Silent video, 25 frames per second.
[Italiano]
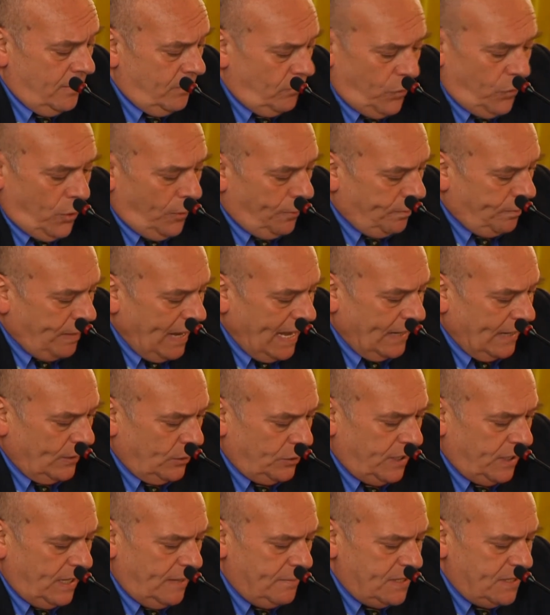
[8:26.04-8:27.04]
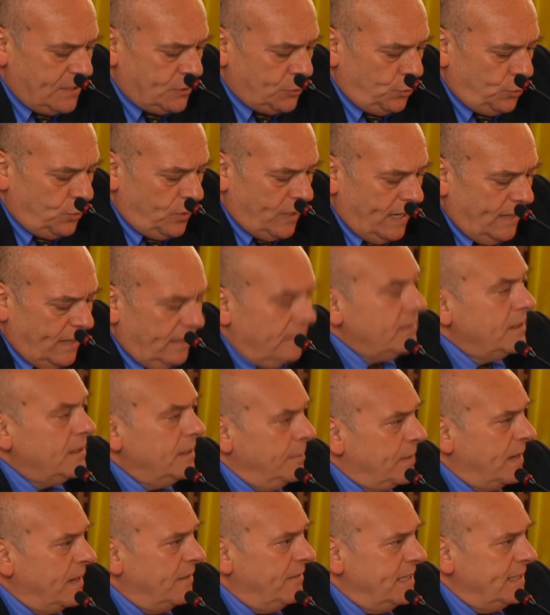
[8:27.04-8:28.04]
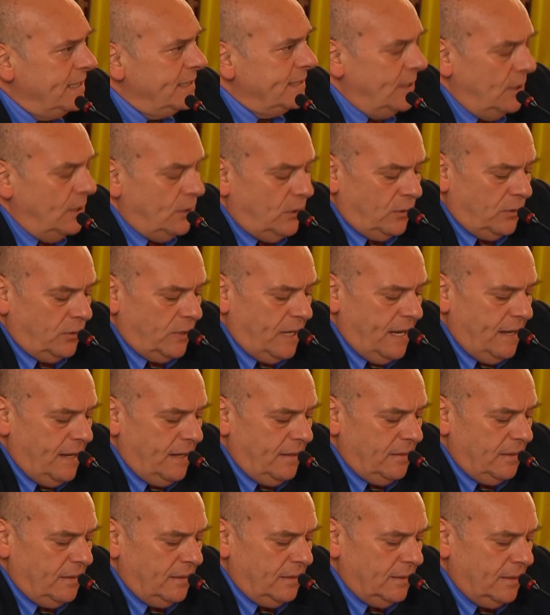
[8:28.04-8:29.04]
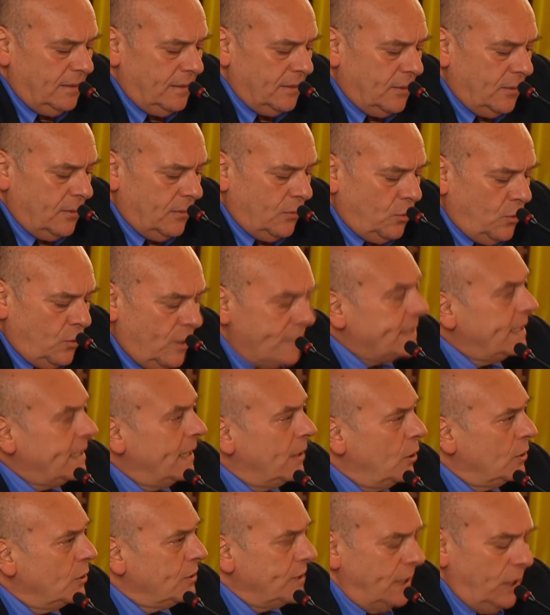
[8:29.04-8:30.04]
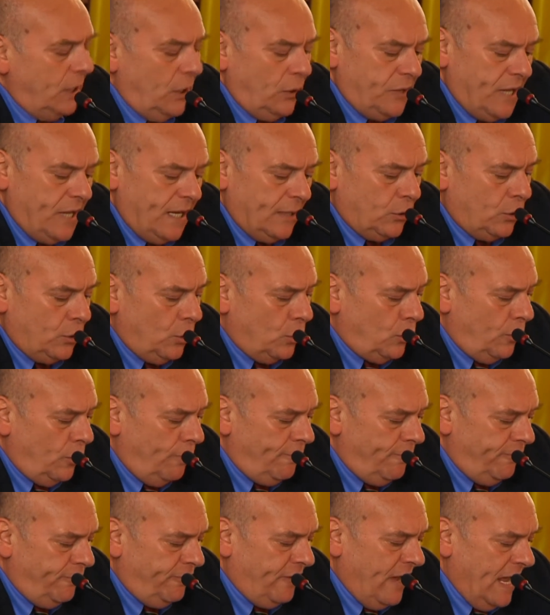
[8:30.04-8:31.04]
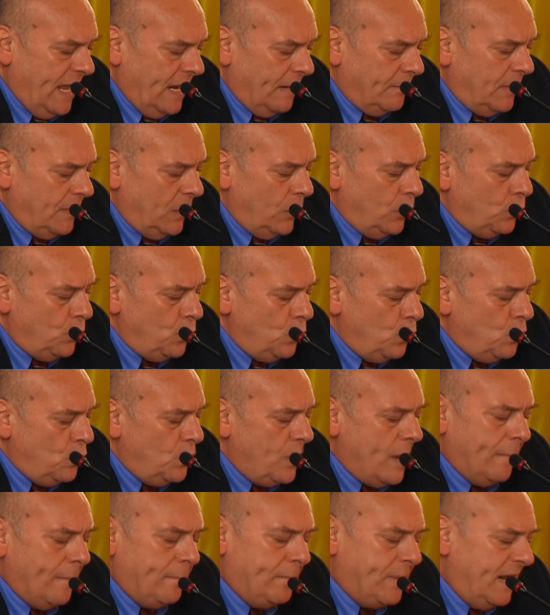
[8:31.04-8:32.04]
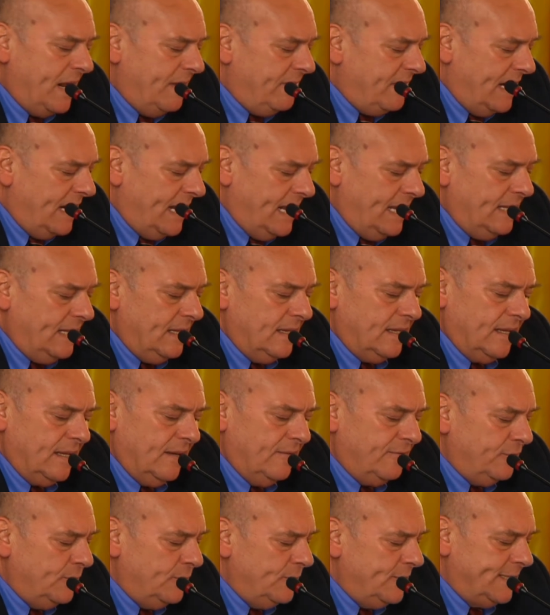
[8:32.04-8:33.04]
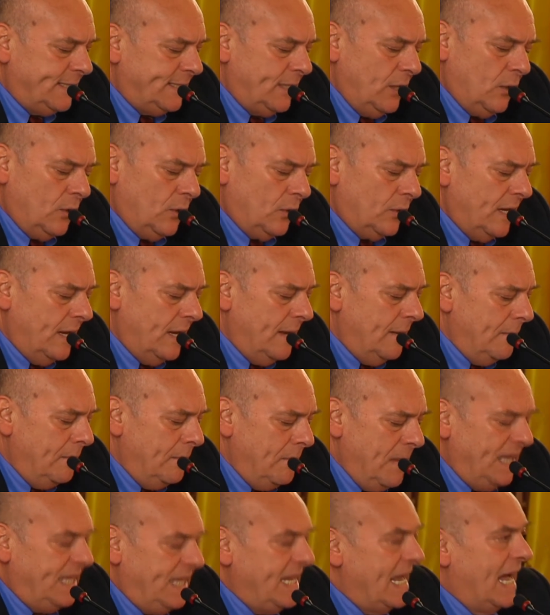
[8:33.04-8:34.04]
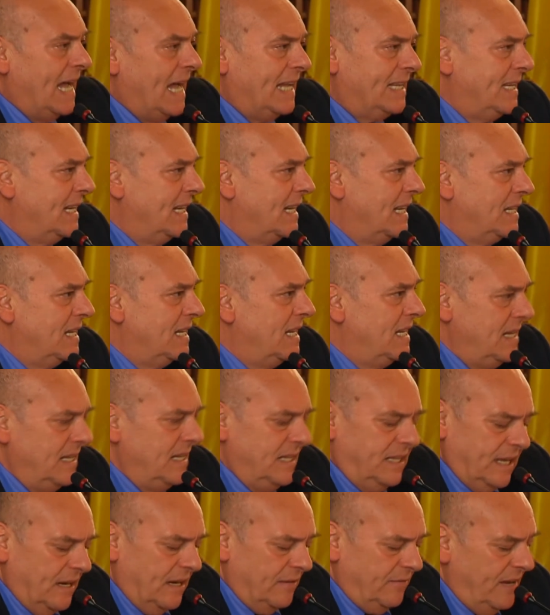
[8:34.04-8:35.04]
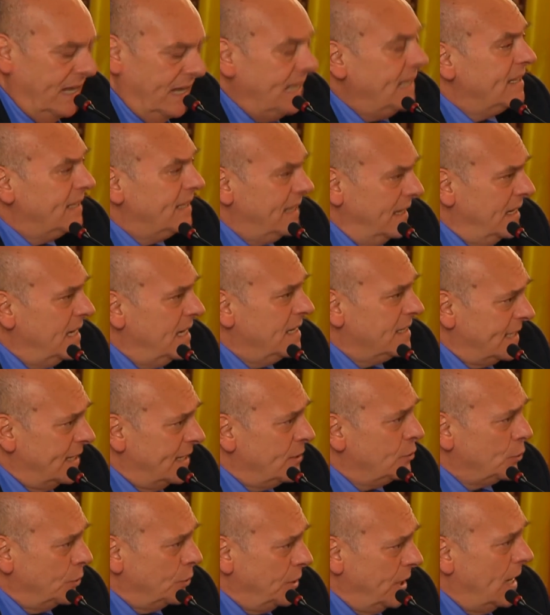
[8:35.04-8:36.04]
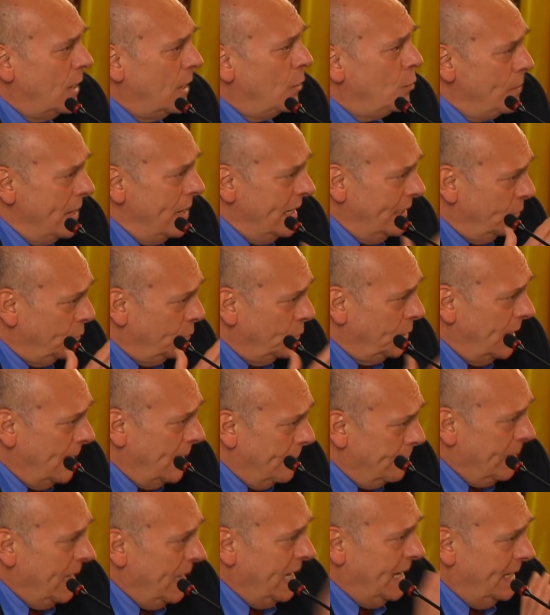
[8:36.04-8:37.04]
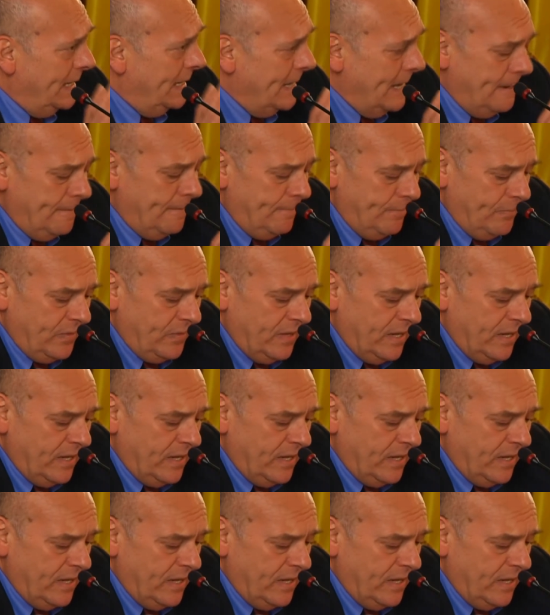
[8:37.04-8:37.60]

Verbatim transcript: Non parlo delle misure di prevenzione queste cose che ho detto confermano una prevalente funzione mediatica degli interventi, nel senso dell'aumento della pena,